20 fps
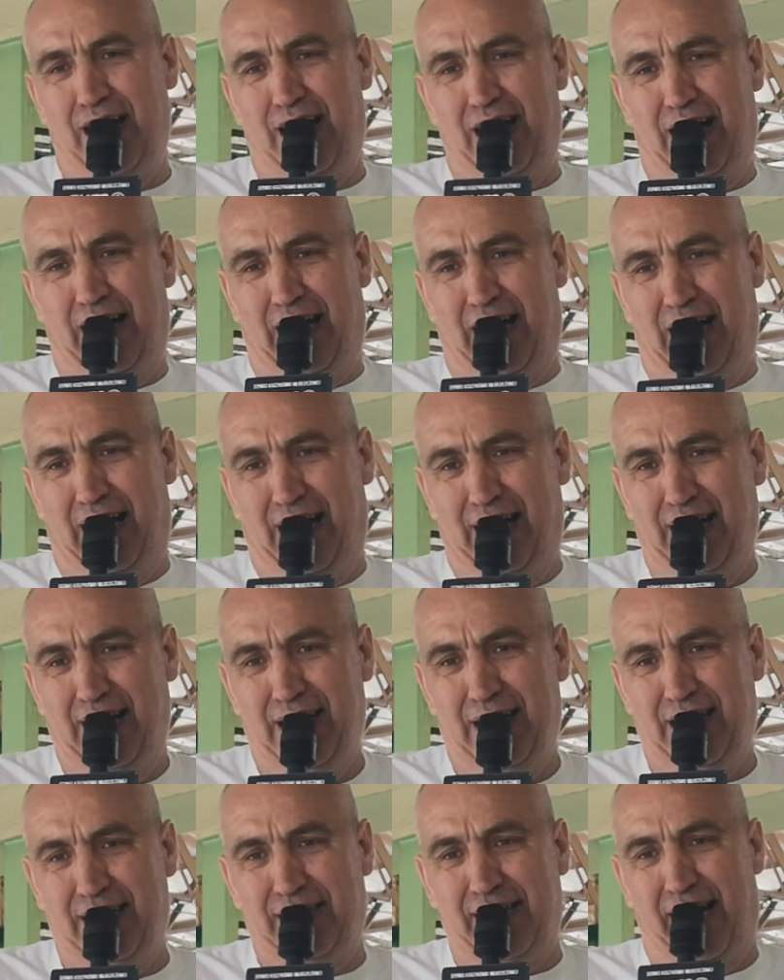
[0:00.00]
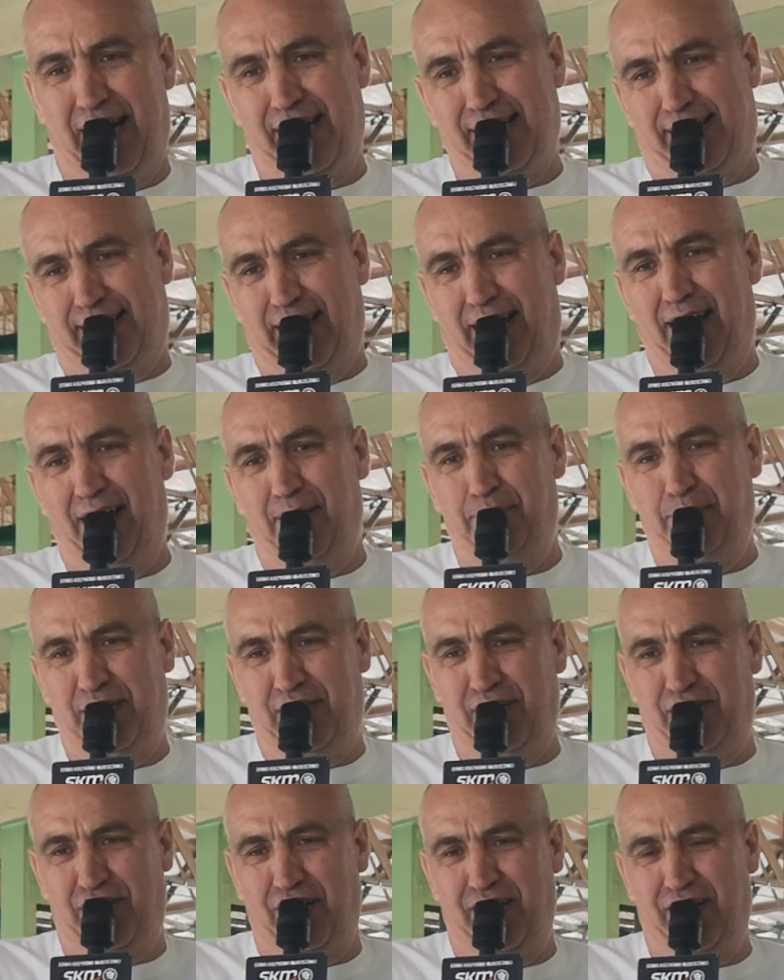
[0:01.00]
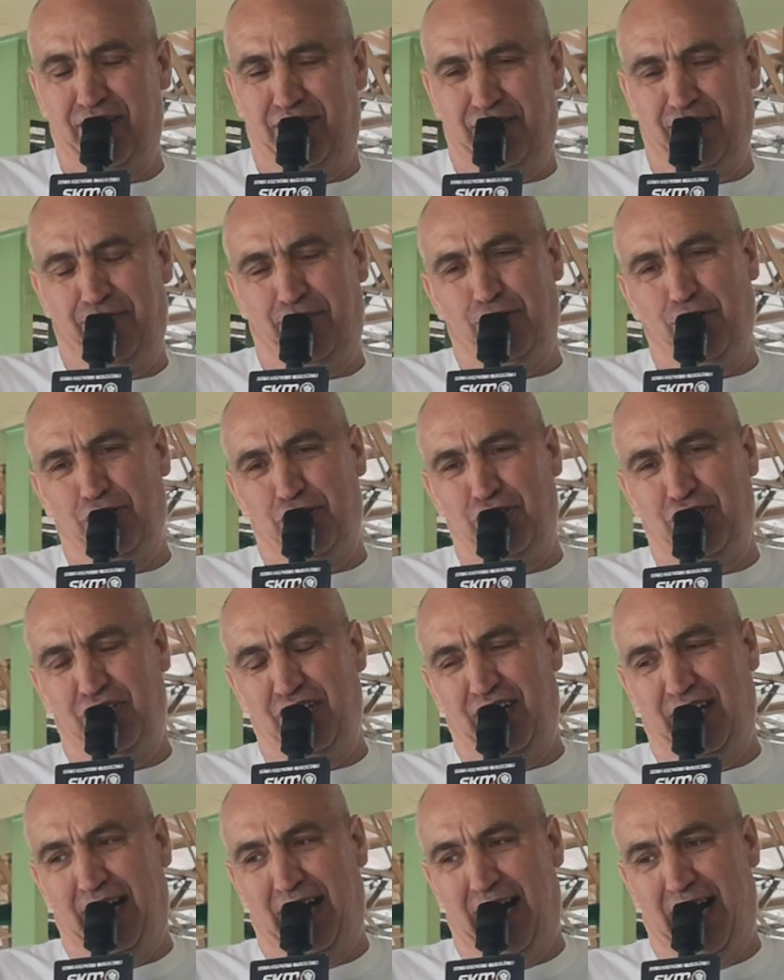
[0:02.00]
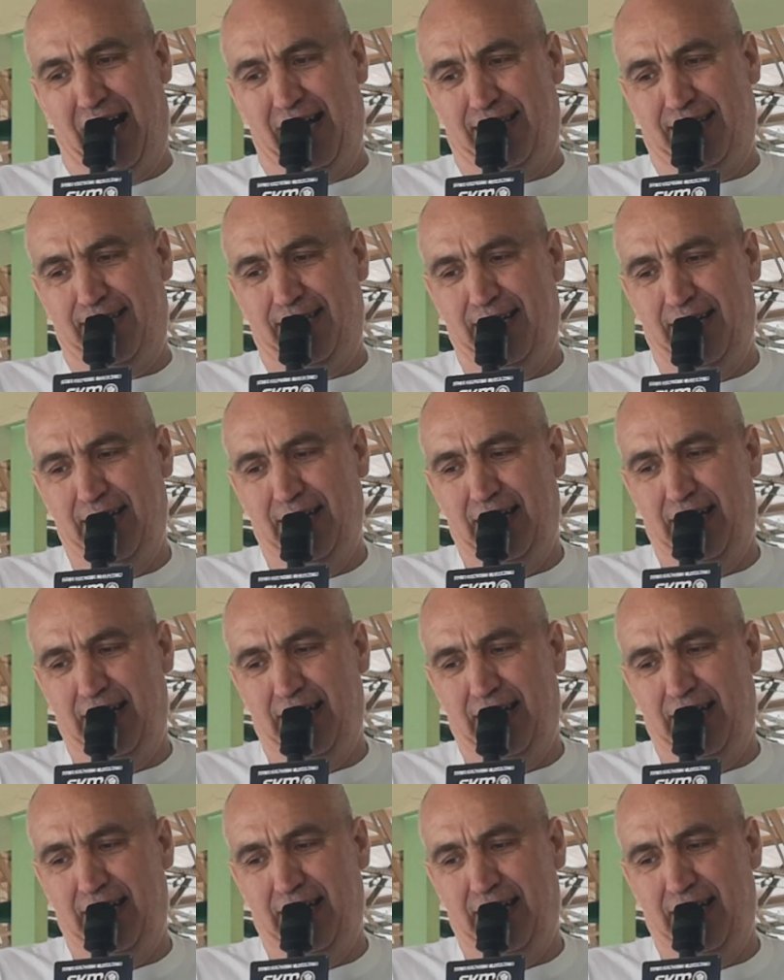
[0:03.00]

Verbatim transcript: a na SKM będziecie jeszcze wchodzić nie raz